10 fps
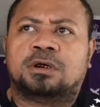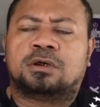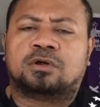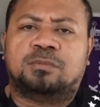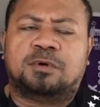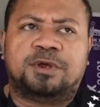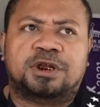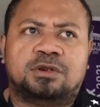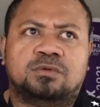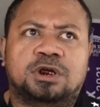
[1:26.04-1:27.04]
Rocky Babena
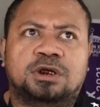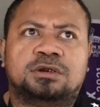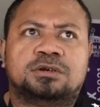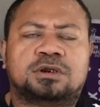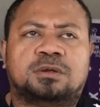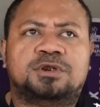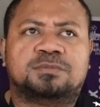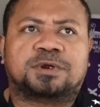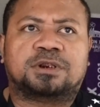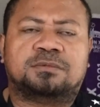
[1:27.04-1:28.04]
juga kami
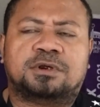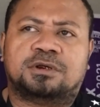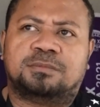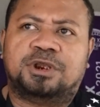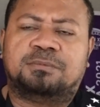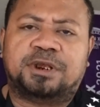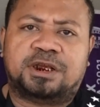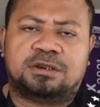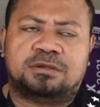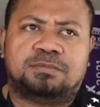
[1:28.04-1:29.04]
sempat uh,
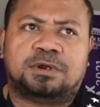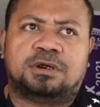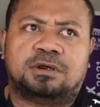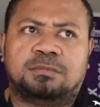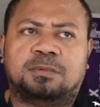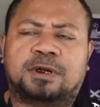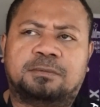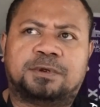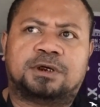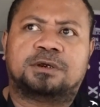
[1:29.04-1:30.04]
menyampaikan uh,
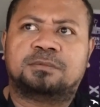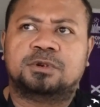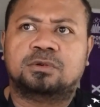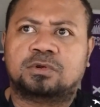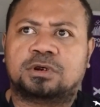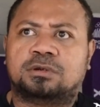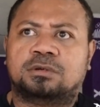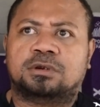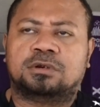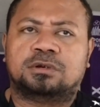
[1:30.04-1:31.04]
beberapa bentuk
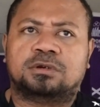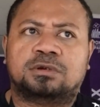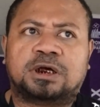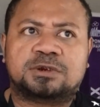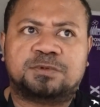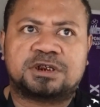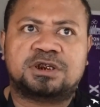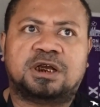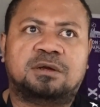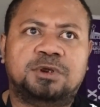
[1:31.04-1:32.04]
uh, aspirasi
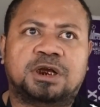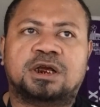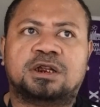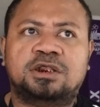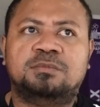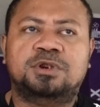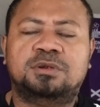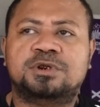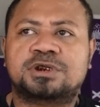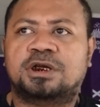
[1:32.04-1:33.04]
kami agar tim ini
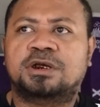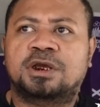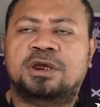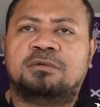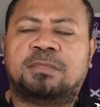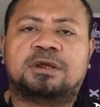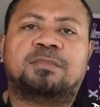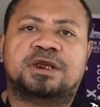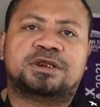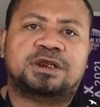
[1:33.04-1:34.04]
bisa
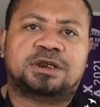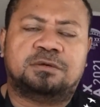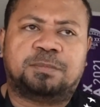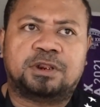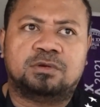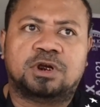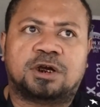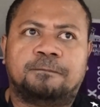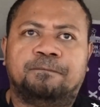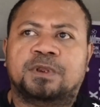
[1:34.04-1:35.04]
baik-baik saja ke depan juga.
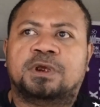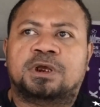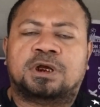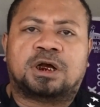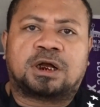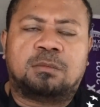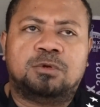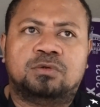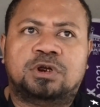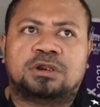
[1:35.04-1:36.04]
Nah, kami
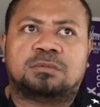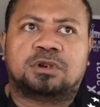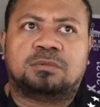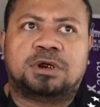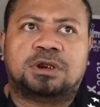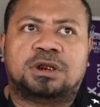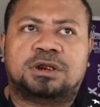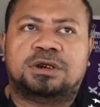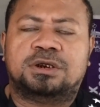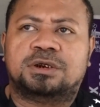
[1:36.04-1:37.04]
juga teman-teman
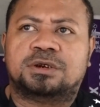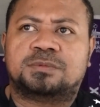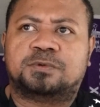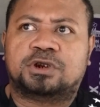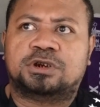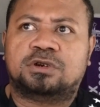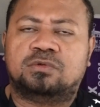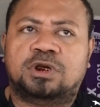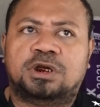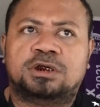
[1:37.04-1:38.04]
dari supporter
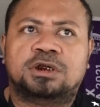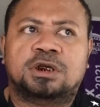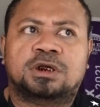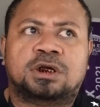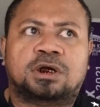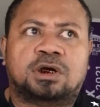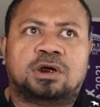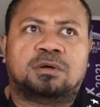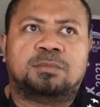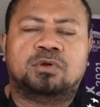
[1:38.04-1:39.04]
juga
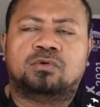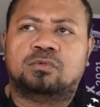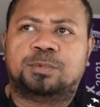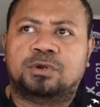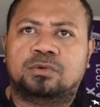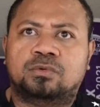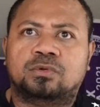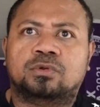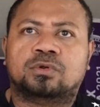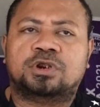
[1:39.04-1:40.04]
Eh, mendukung penuh
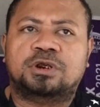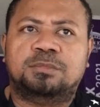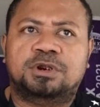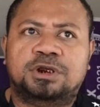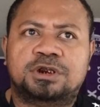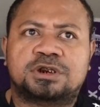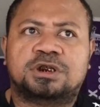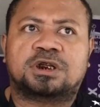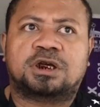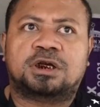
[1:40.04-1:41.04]
untuk tim ini
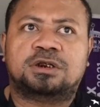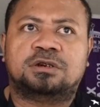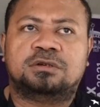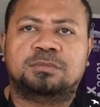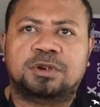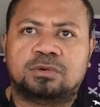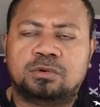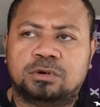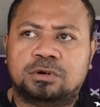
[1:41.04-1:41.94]
segera dibentuk